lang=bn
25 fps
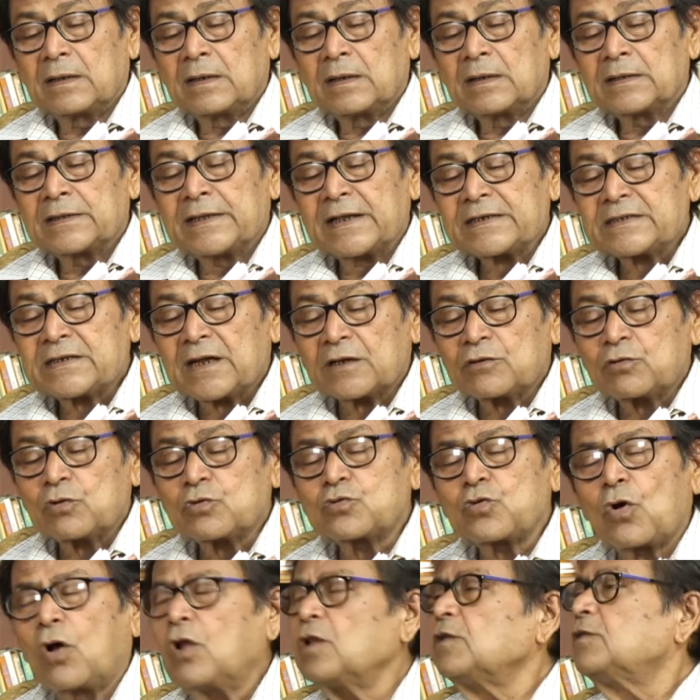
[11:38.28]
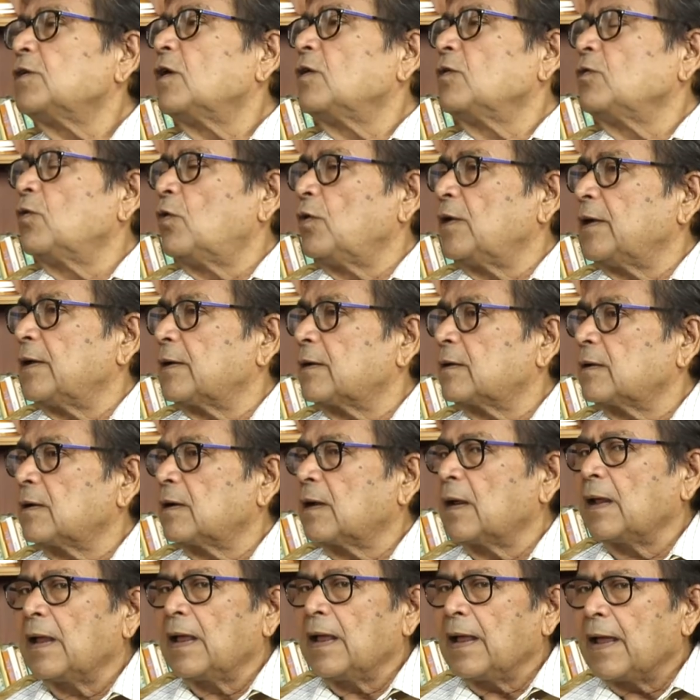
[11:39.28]
দেশটা তো জল জঙ্গলের
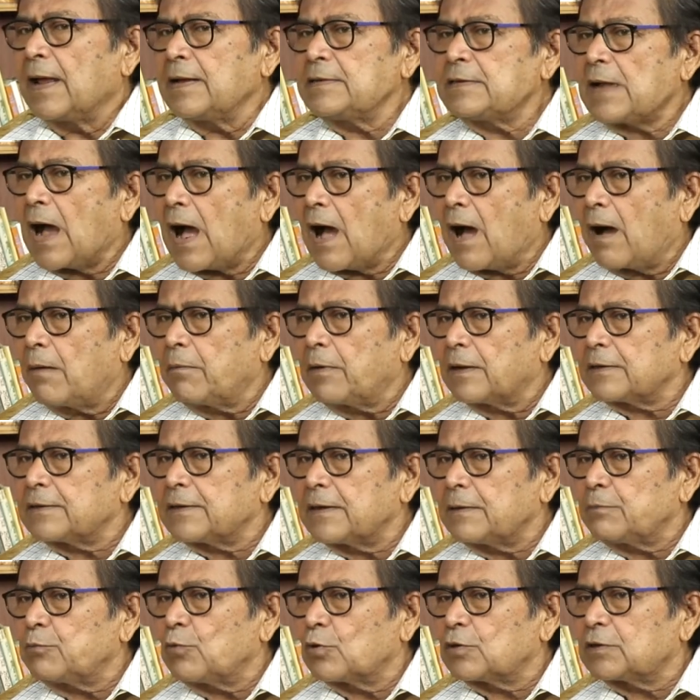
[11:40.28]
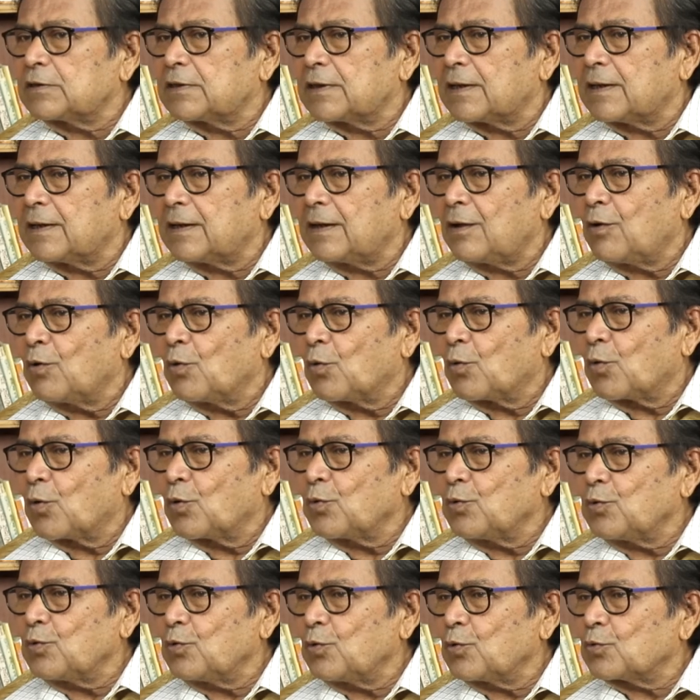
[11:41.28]
এই যে আমাদের মধ্যে
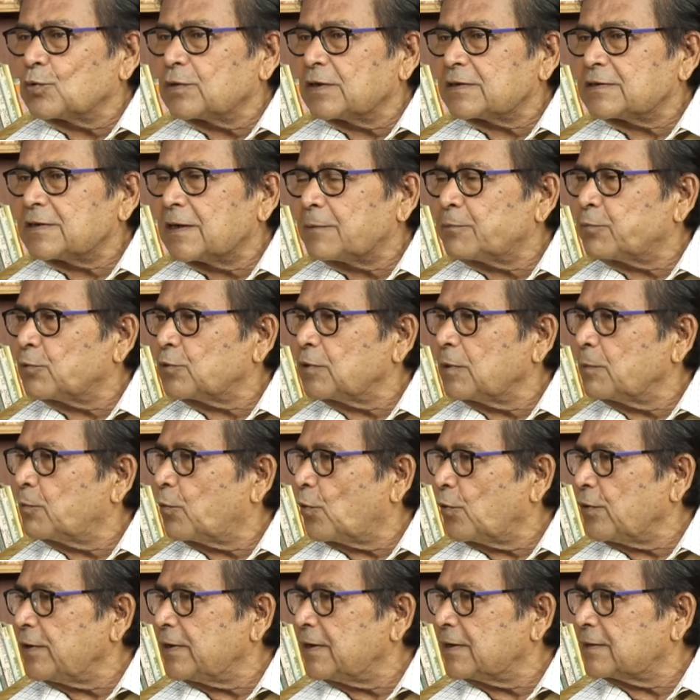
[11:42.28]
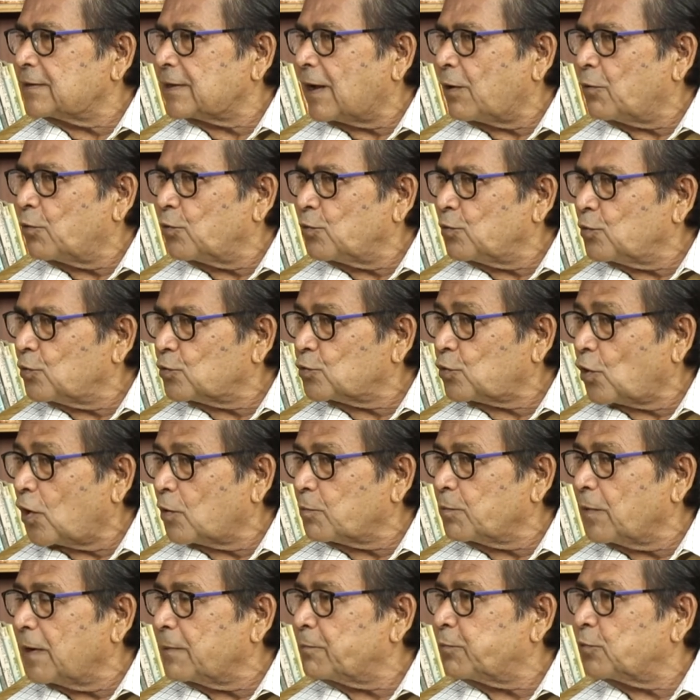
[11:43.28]
অন্য দেশের প্রতি বৈরিতা অন্য
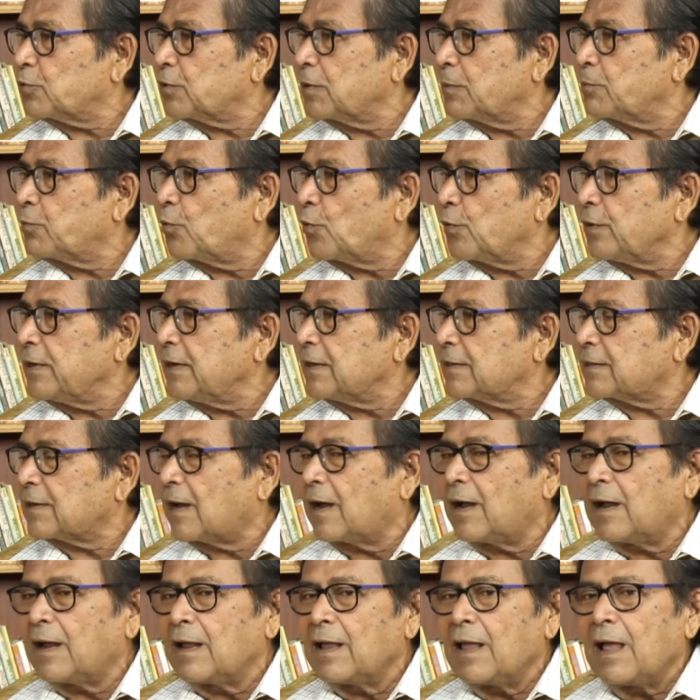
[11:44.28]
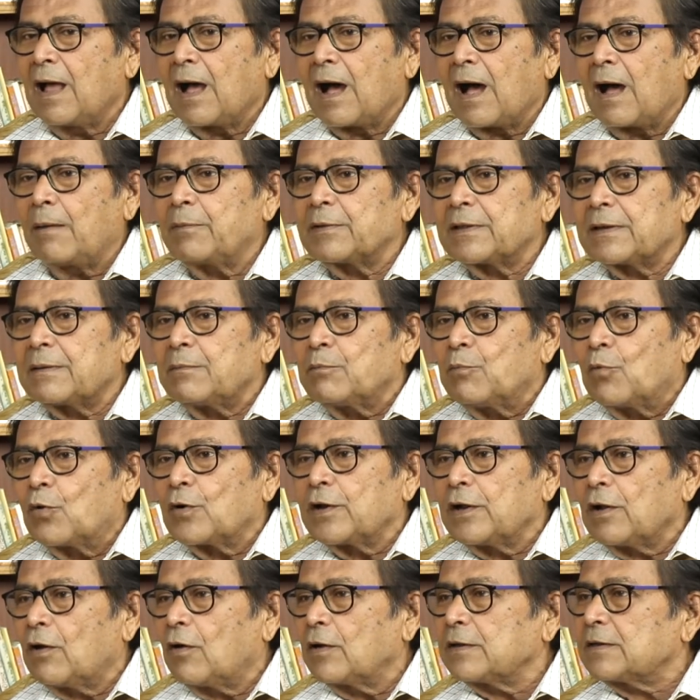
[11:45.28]
ধর্মের প্রতি বৈরিতা আমাদের মনে হয় যে